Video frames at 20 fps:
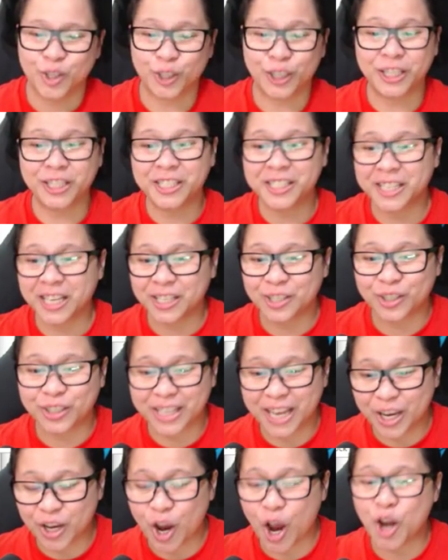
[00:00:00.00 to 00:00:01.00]
so, didiscuss ko
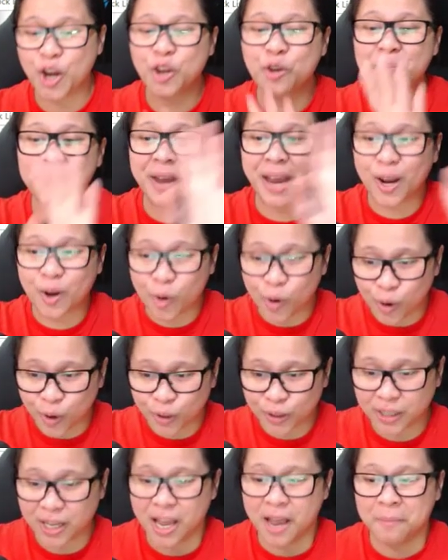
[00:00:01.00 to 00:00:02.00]
sa inyo, ano yung
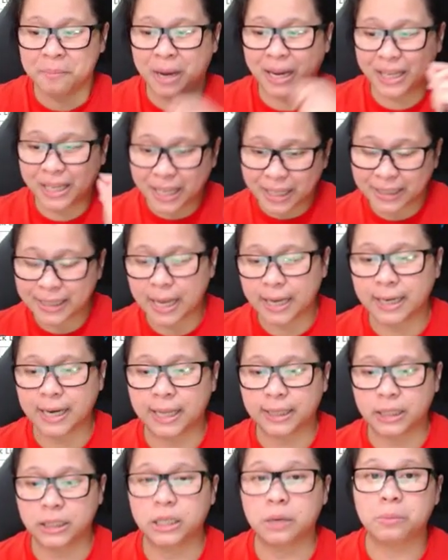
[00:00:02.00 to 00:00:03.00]
meron, makikita
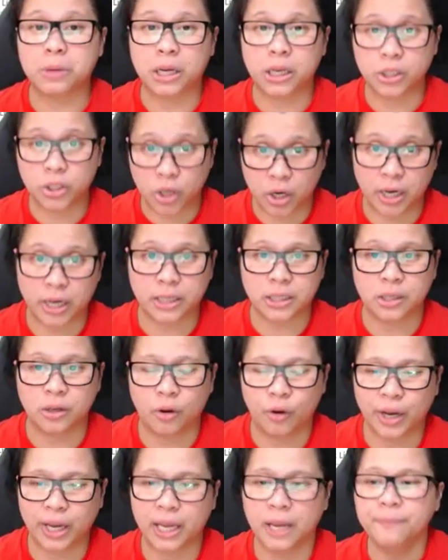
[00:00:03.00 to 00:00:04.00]
natin sa mga charts.
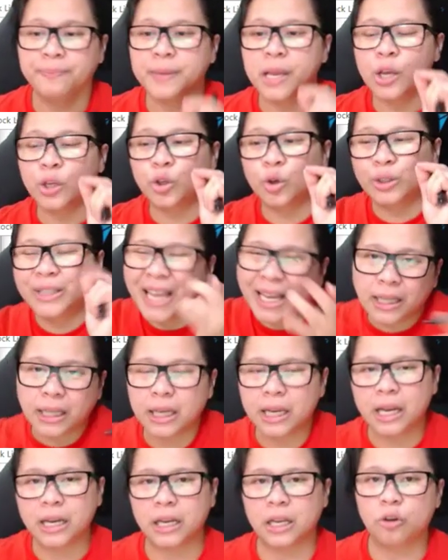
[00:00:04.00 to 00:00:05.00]
Okay? So,
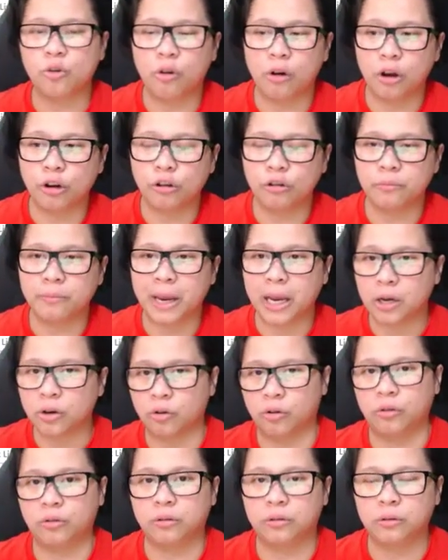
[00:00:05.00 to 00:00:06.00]
technically, kung ano yung
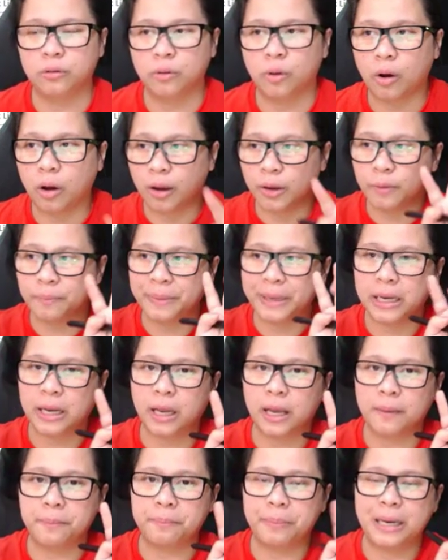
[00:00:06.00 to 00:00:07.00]
meron, o yung
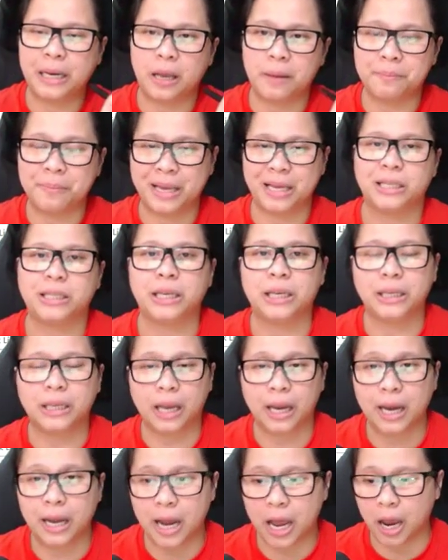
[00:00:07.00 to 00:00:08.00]
pinaka, pinaka-basic
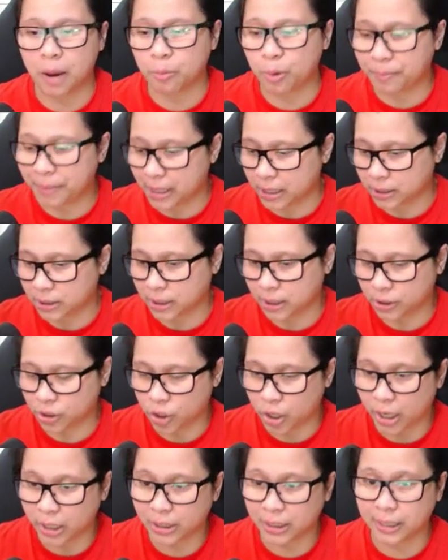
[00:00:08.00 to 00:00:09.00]
na kailangan mo para sa
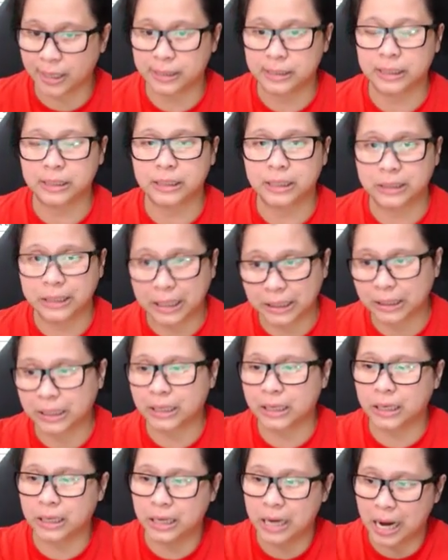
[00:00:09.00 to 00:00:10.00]
charting at sa
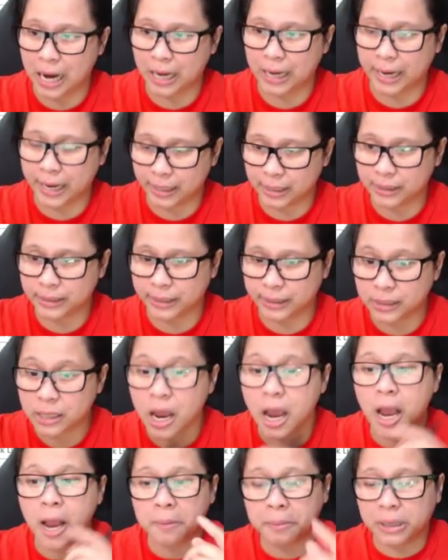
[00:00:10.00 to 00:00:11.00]
technical na analysis,
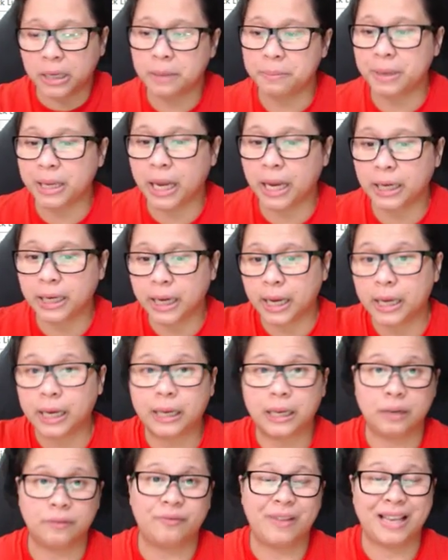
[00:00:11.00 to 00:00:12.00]
binibigay na yan
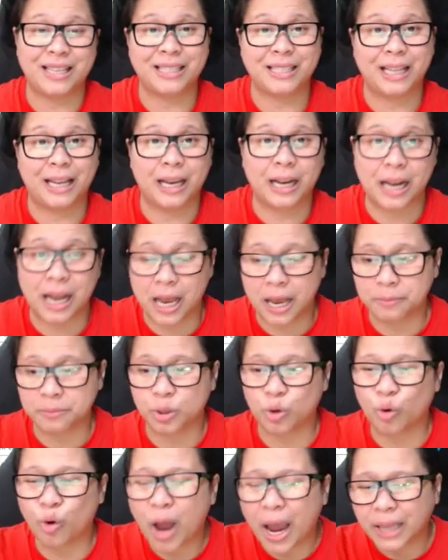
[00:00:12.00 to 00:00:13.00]
ng Instagram.
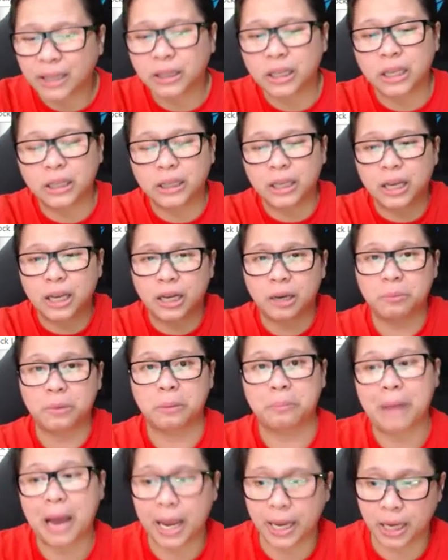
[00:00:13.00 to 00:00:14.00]
So, kahit na hindi ka na
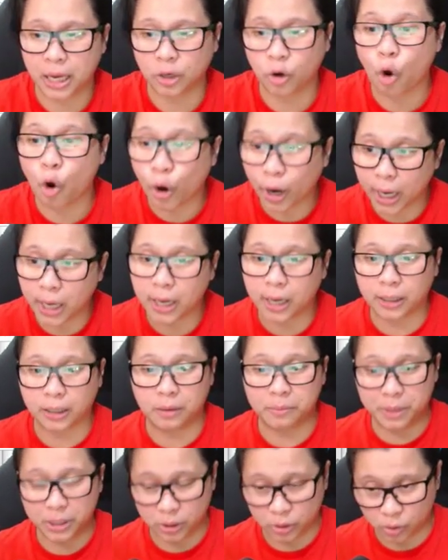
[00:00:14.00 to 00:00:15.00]
magbayad, okay lang
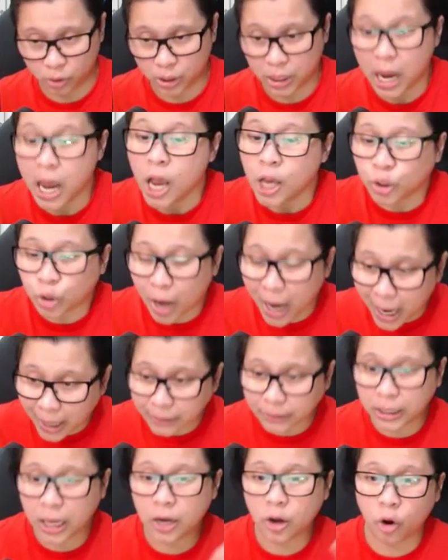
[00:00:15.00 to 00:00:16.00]
naman 'yon. So,
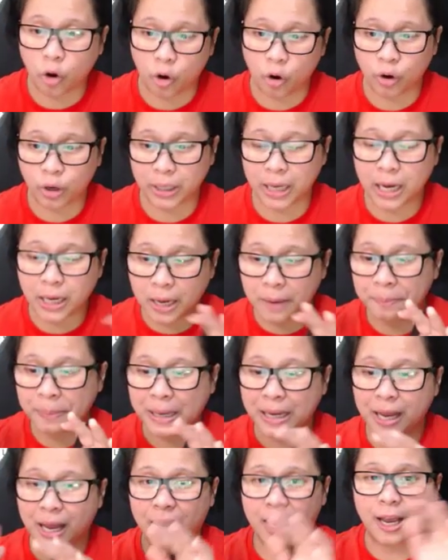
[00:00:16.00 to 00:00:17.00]
ang tanong, yan yung
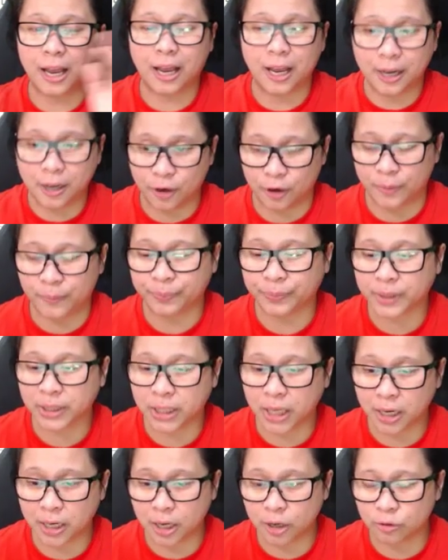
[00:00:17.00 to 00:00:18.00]
pinaka, ano,
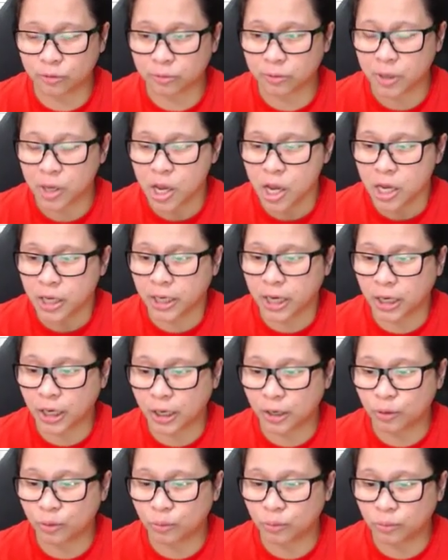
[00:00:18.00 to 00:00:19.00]
yan yung yan
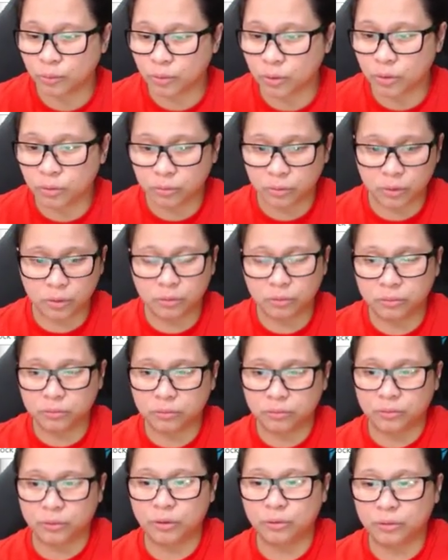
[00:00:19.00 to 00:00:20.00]
yung yung yung
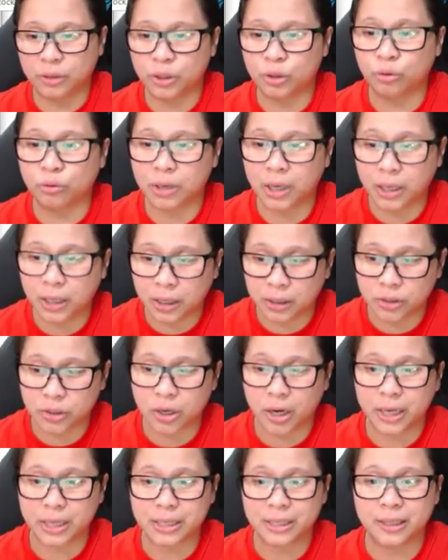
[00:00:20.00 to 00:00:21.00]
yung itsura ng
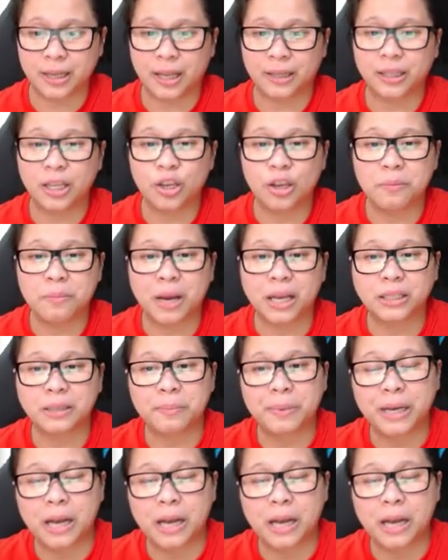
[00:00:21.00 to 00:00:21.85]
charts natin. iba kasi